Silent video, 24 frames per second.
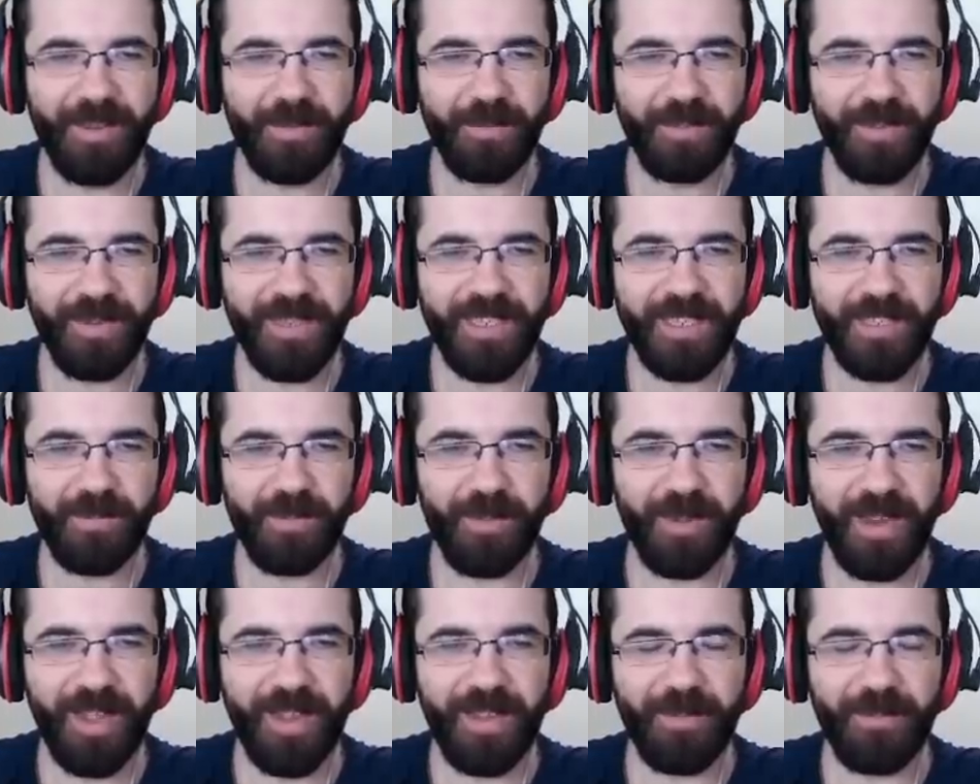Please
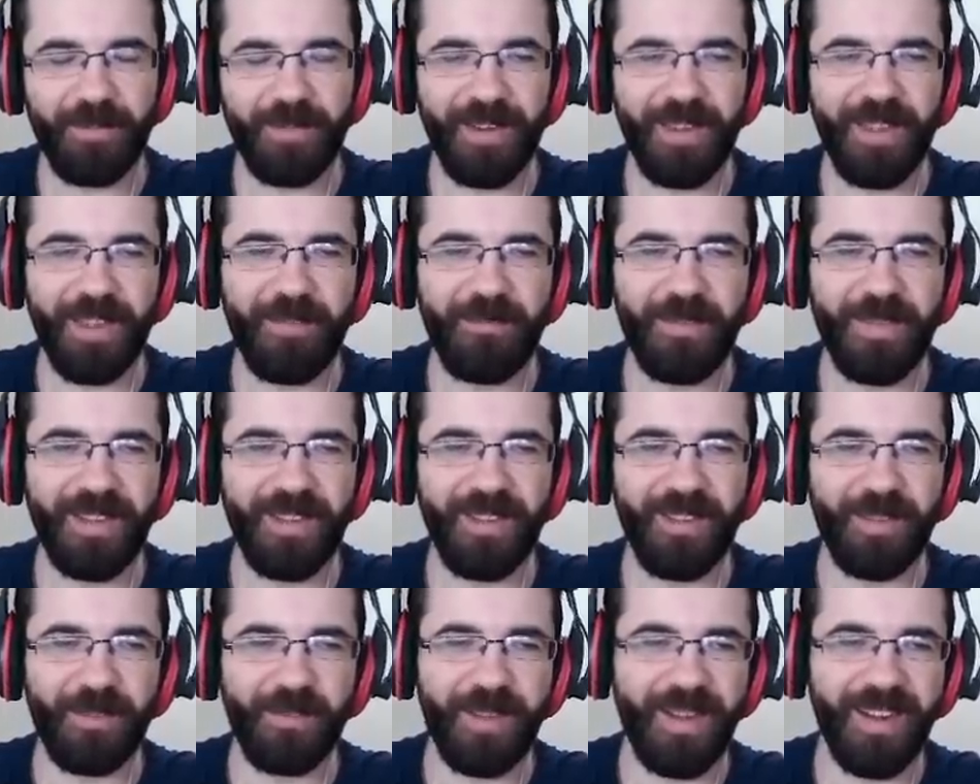believe, believe me
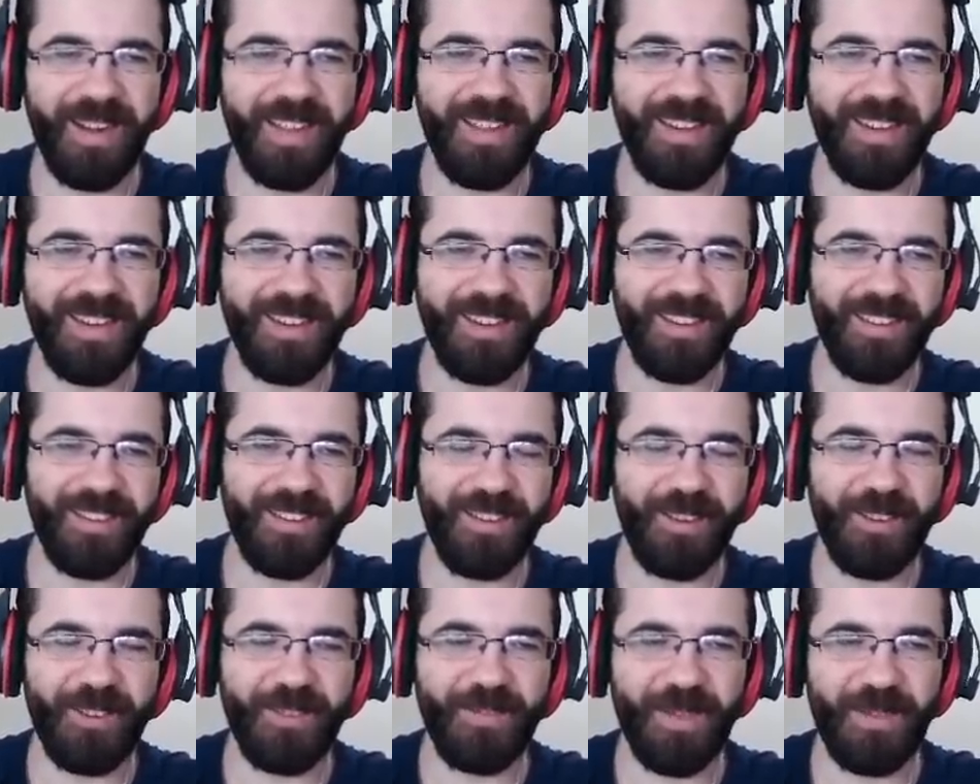diyor. Bana inanın
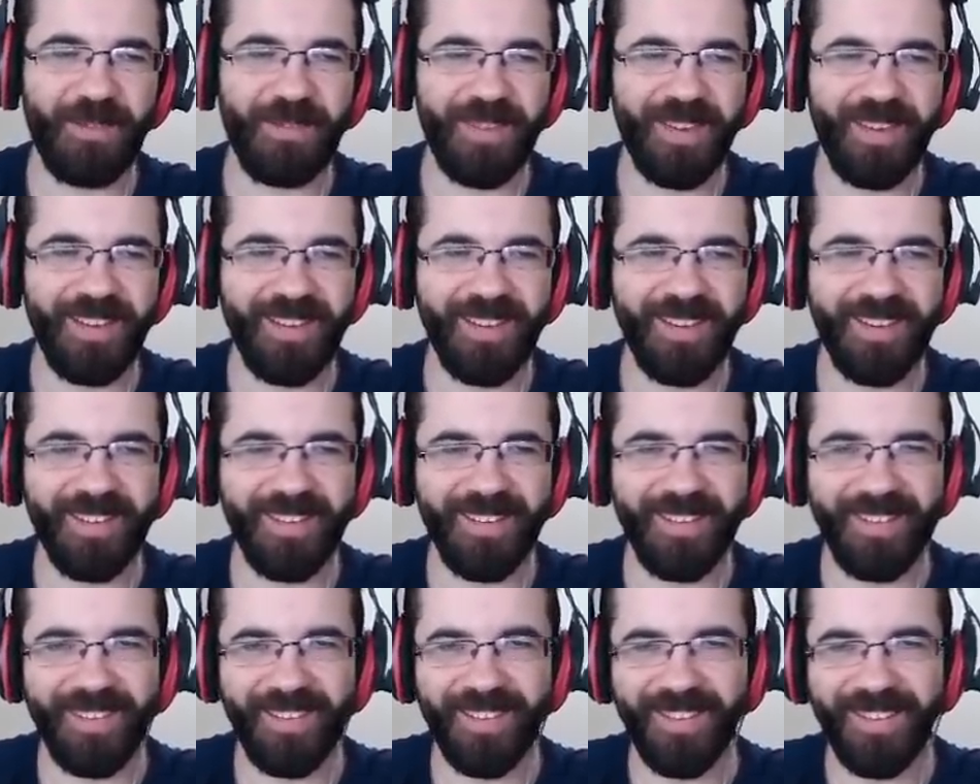diyor. Lütfen bana
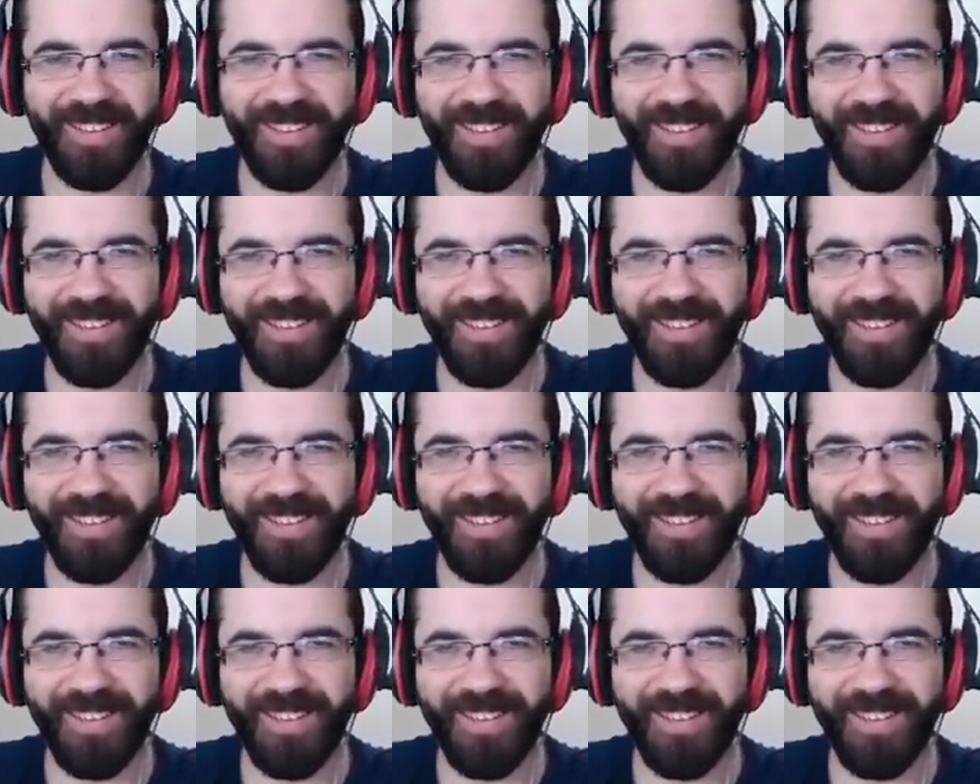inanın diyor.